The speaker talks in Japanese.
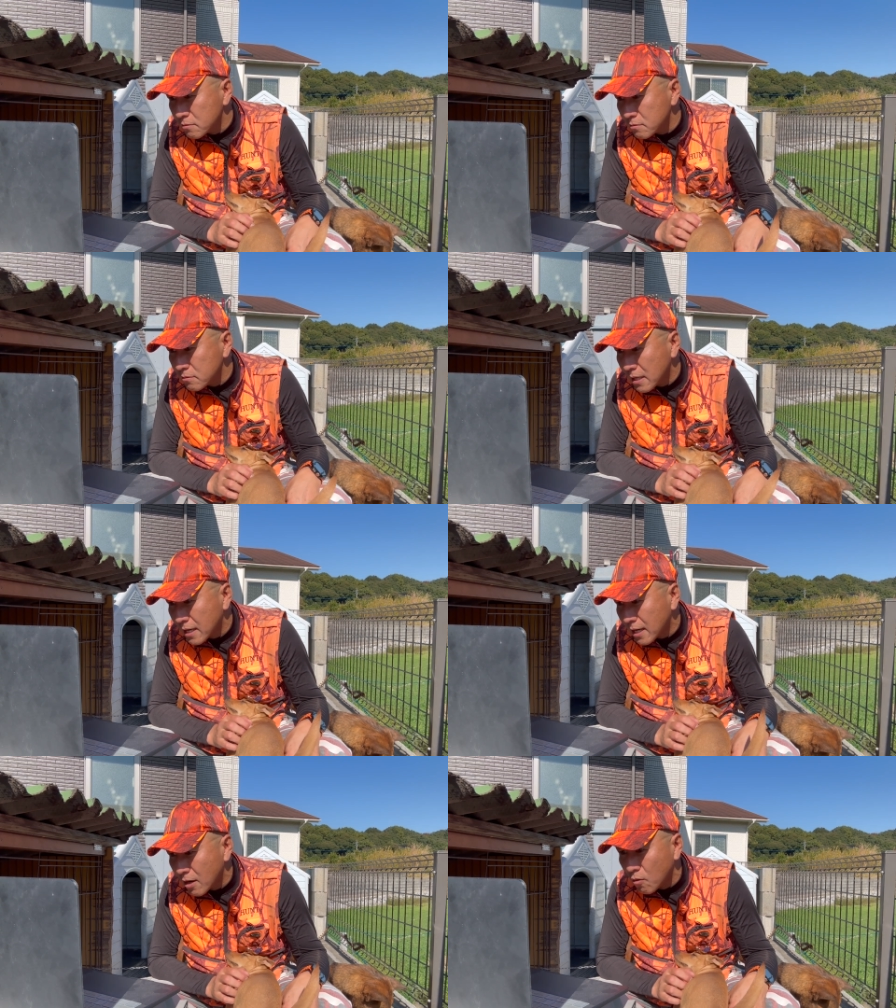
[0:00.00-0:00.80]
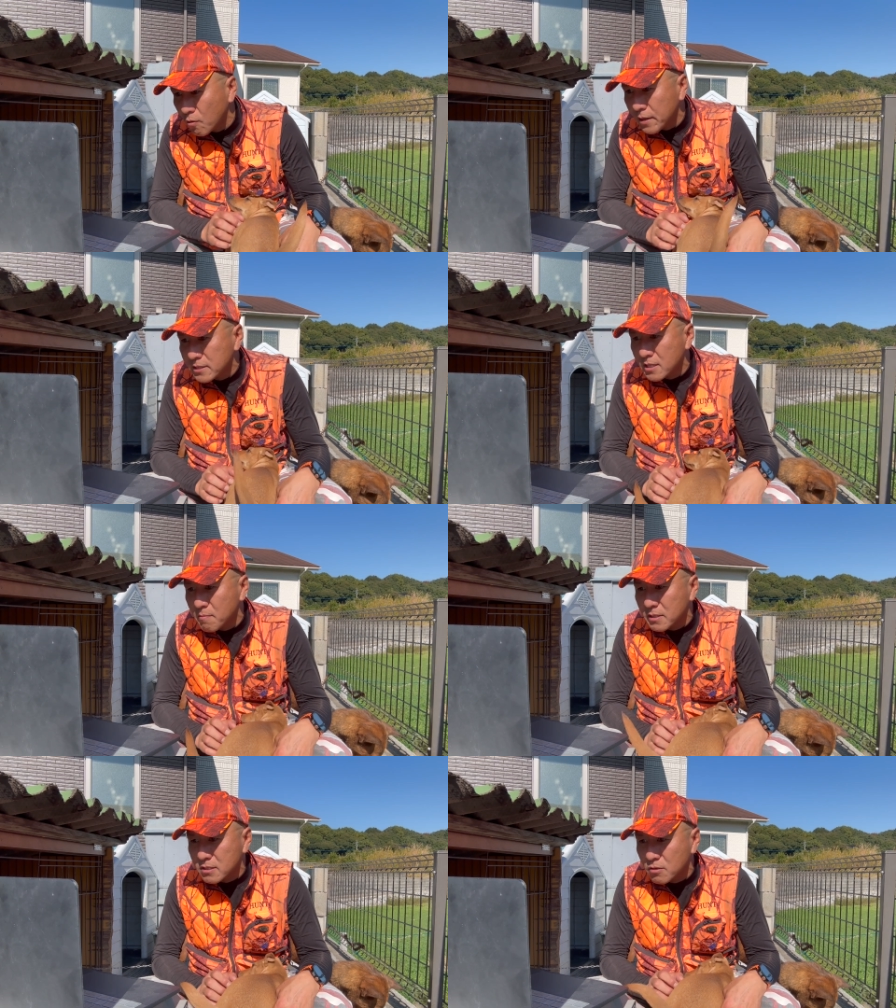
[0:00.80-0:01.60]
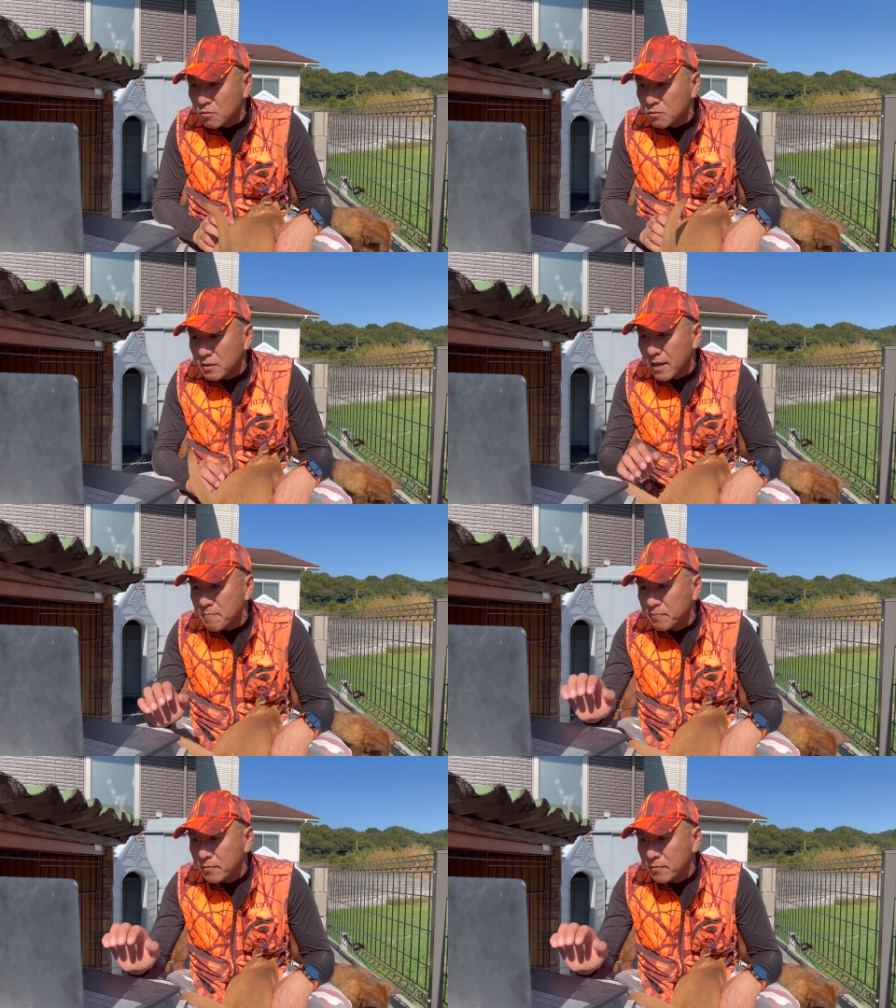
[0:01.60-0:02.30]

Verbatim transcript: ながら応援していますということで、